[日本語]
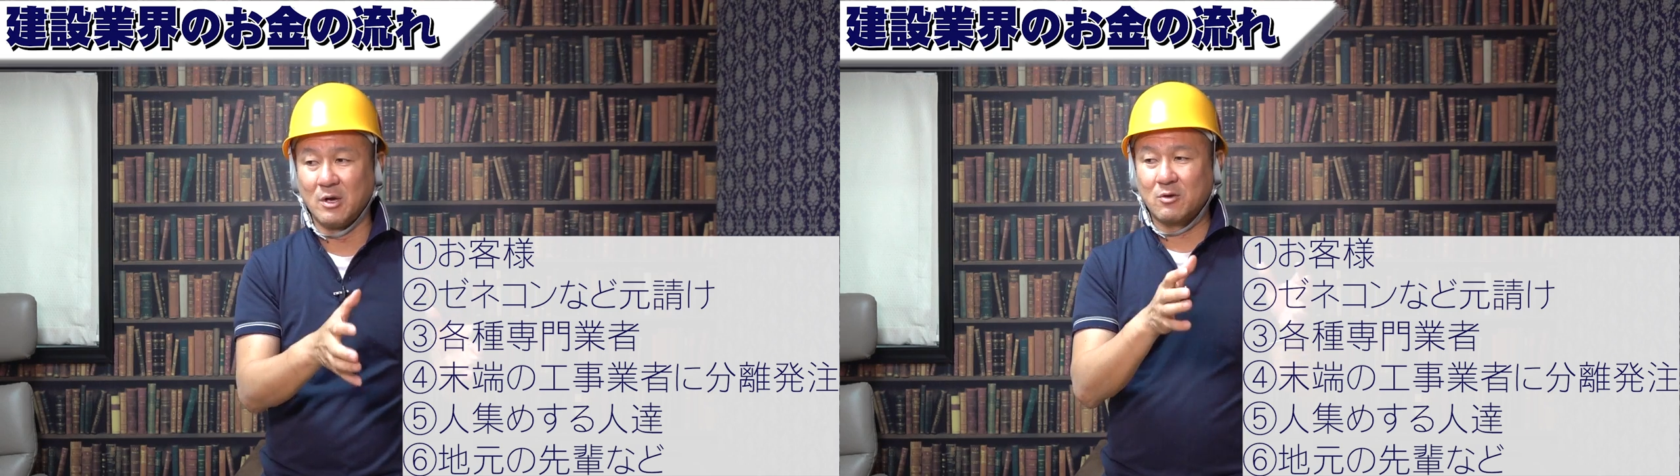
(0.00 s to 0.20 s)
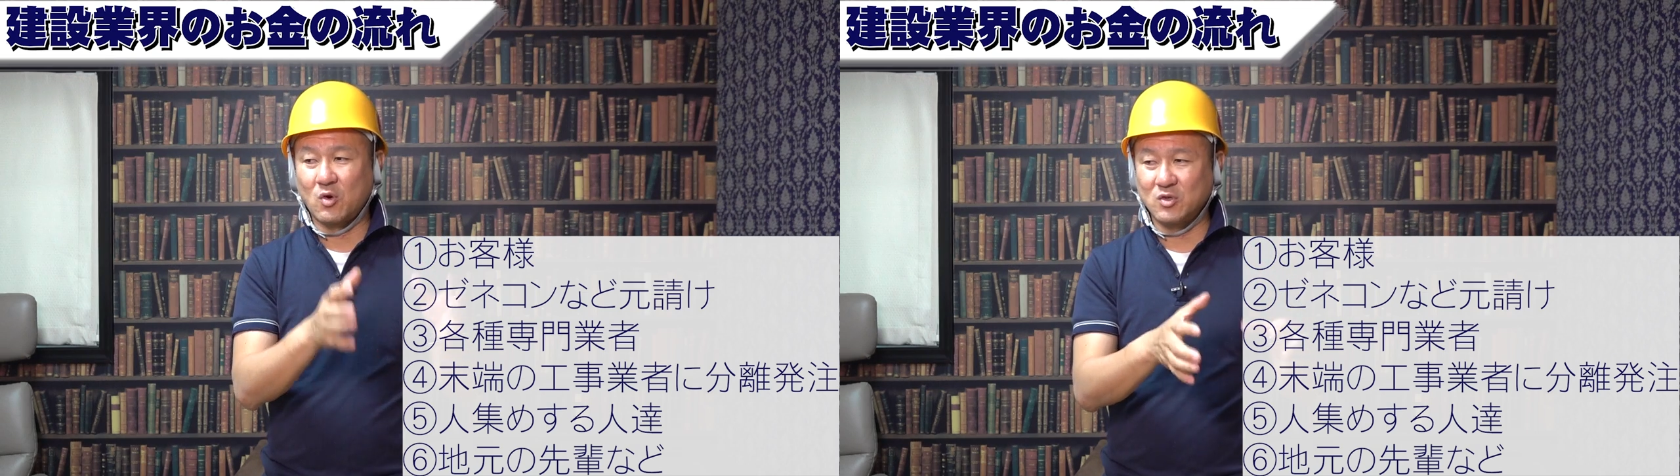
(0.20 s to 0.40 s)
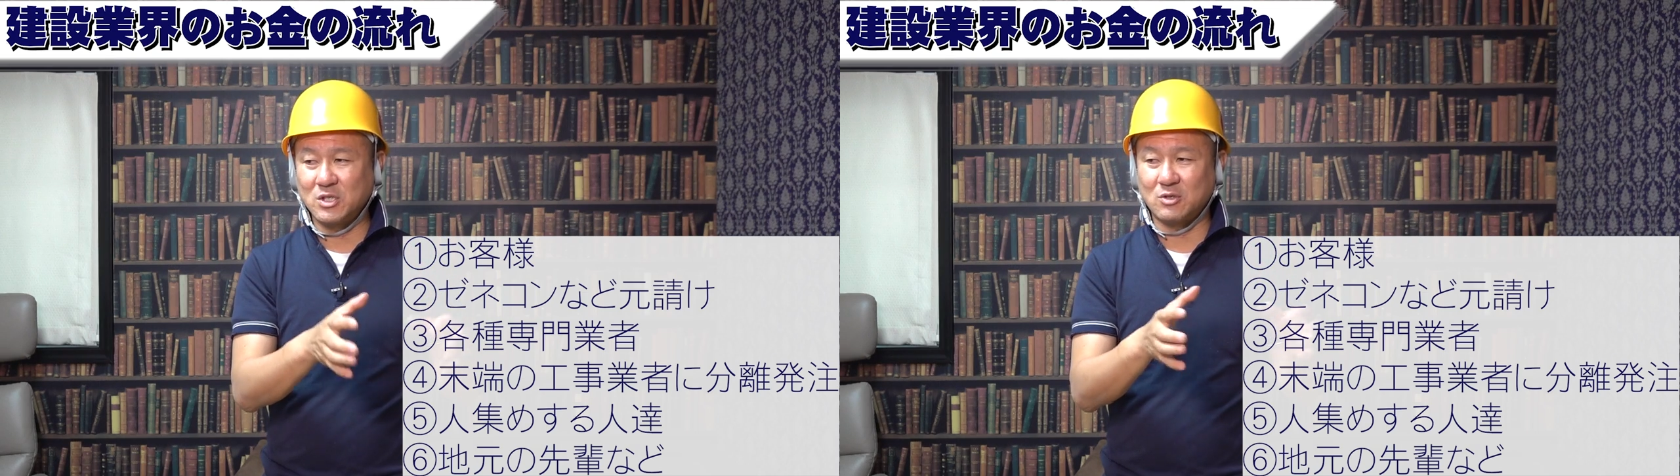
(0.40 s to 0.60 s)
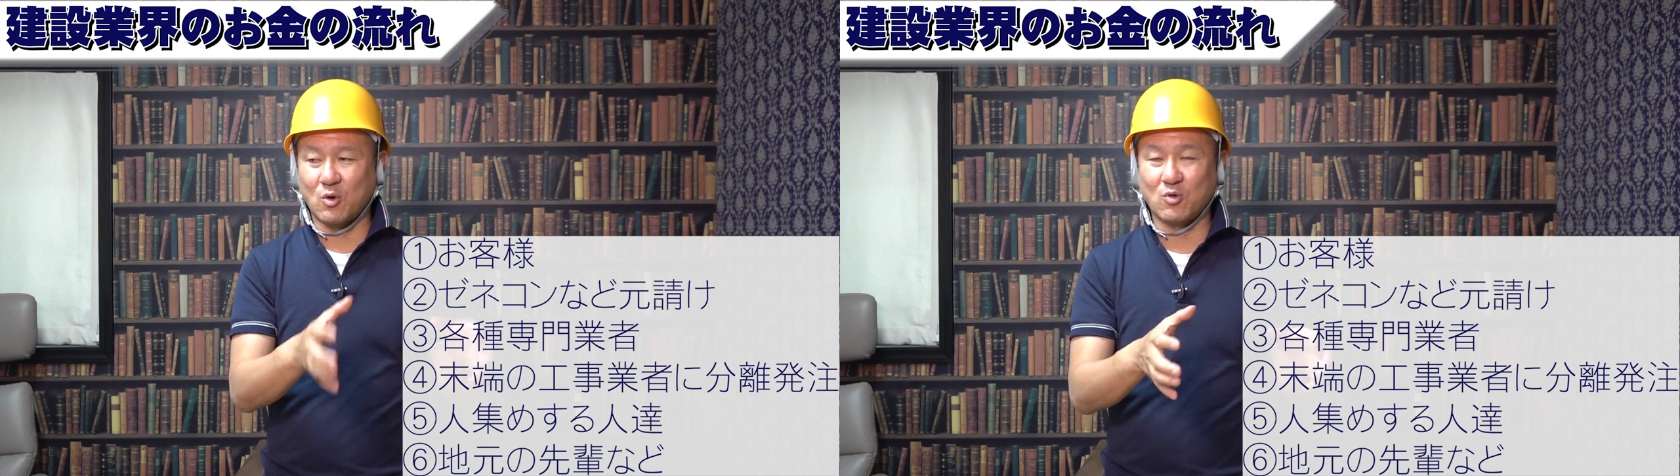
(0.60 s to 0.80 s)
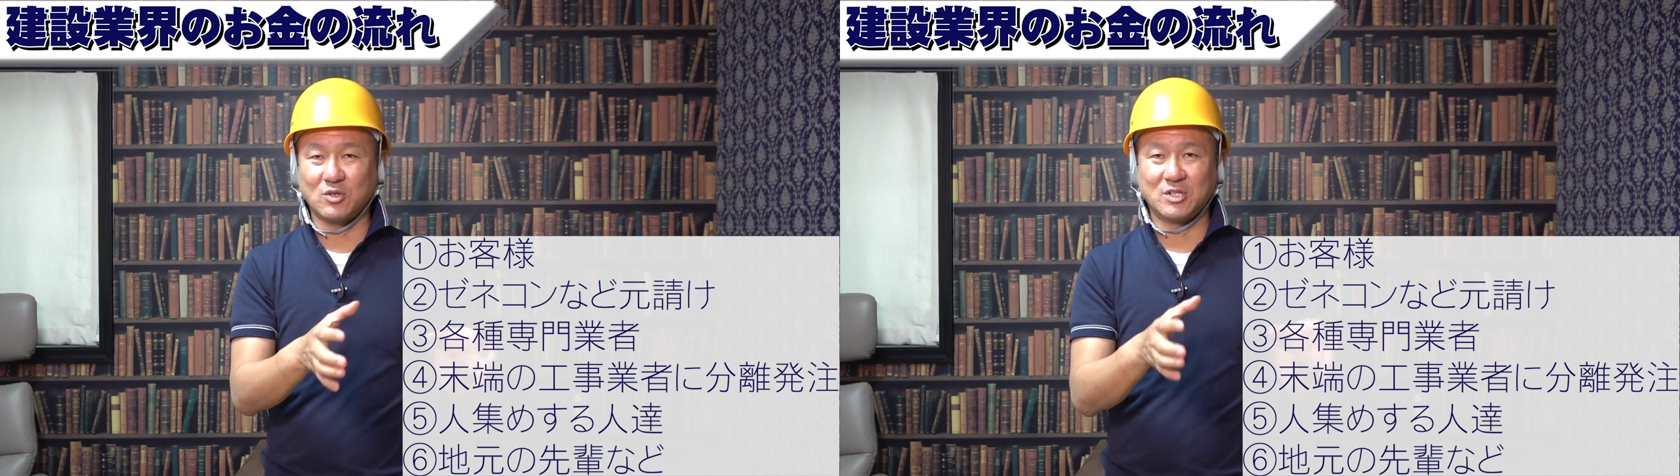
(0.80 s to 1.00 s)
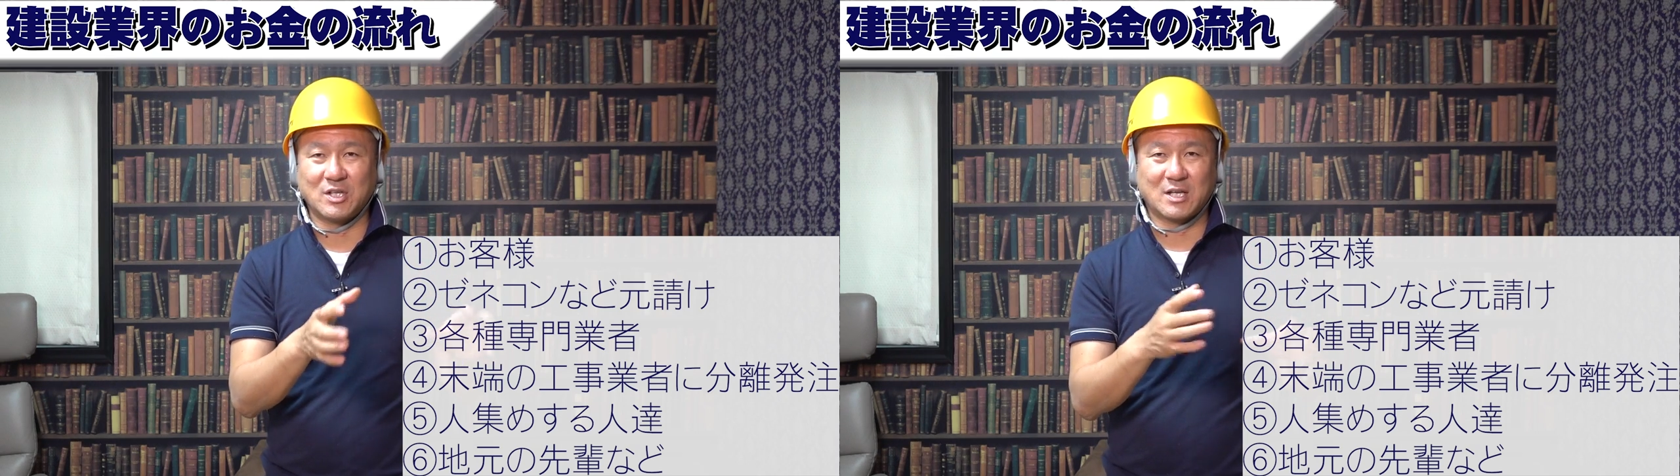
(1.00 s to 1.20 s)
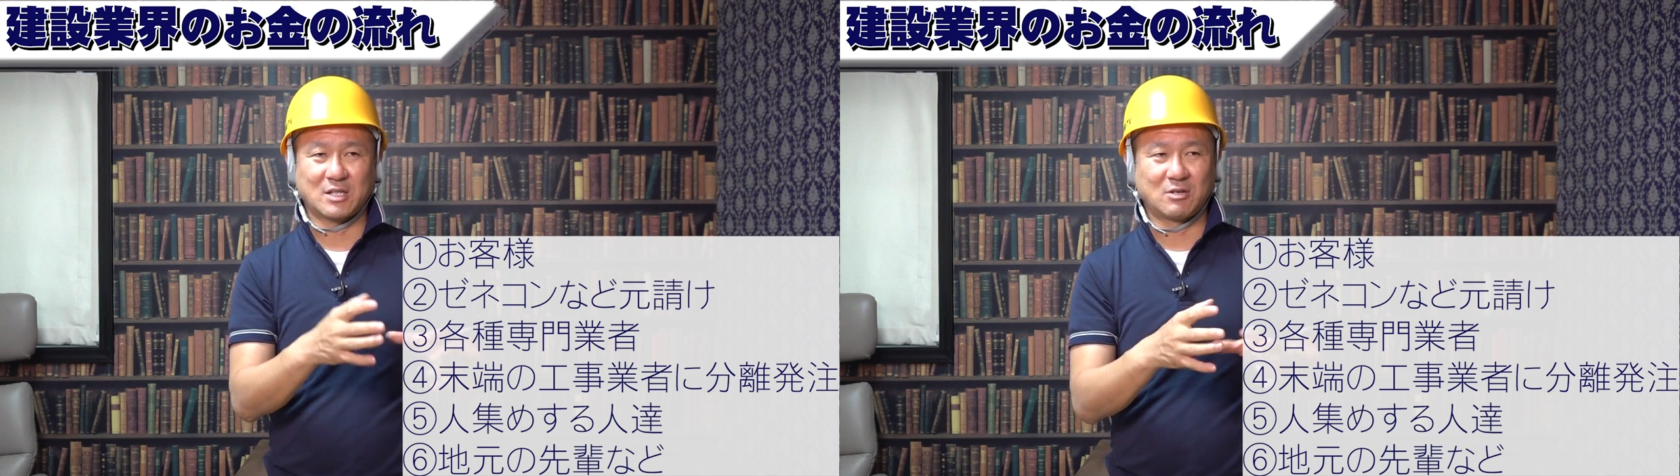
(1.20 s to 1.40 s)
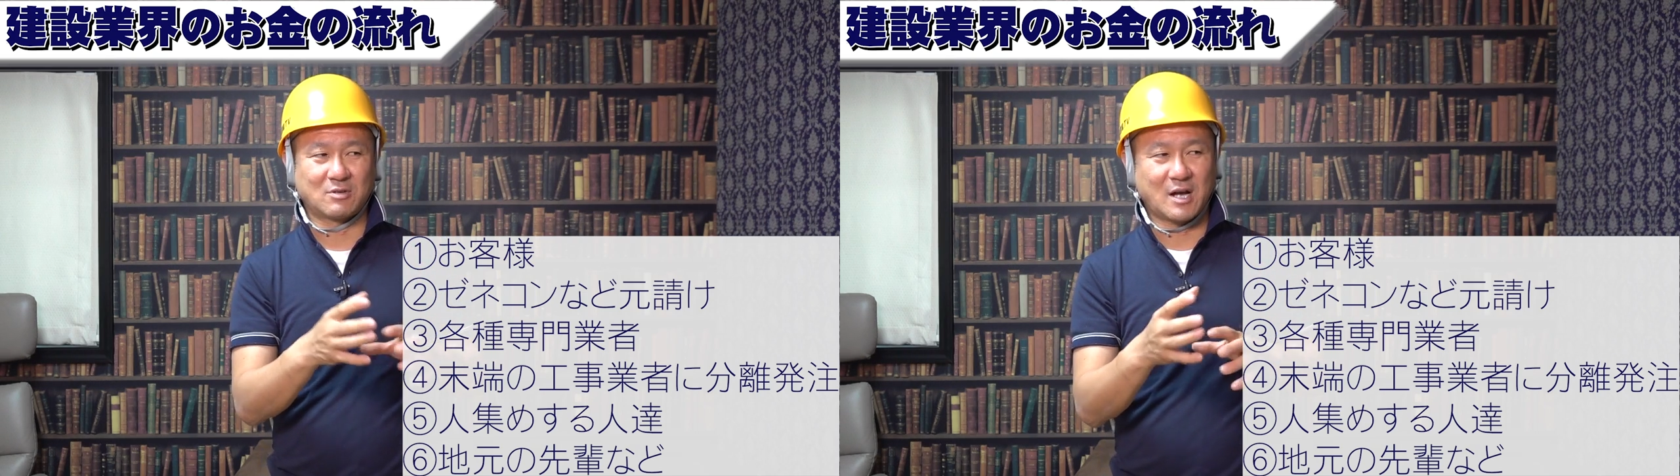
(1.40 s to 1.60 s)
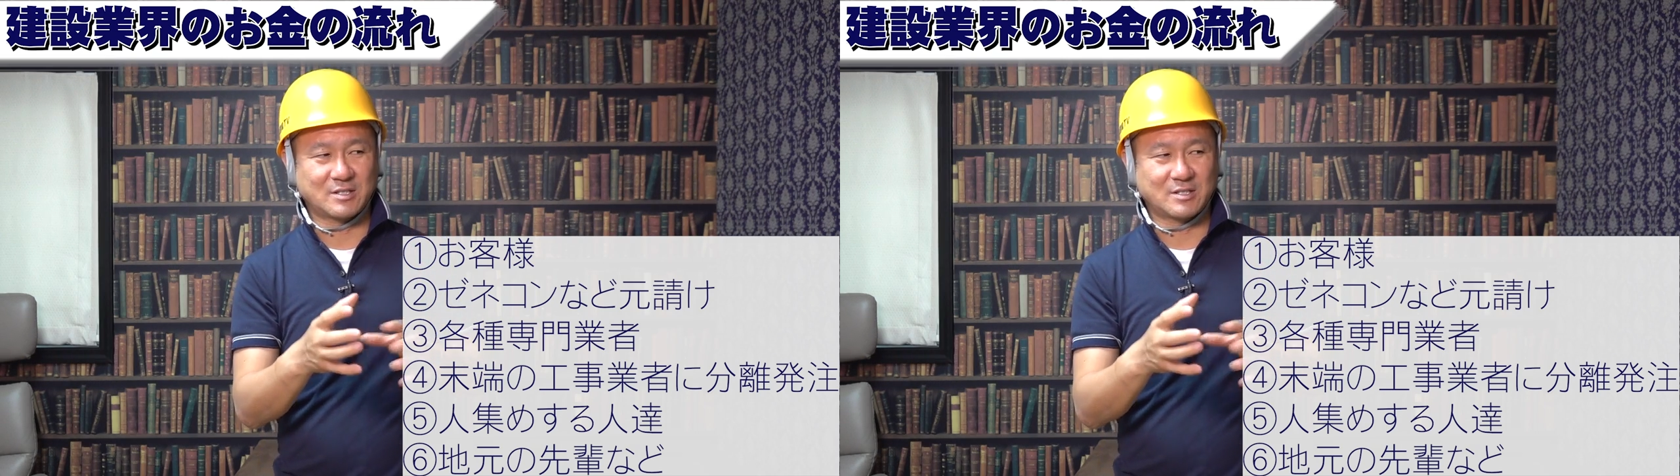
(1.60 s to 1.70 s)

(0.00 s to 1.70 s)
5人6人でやってる会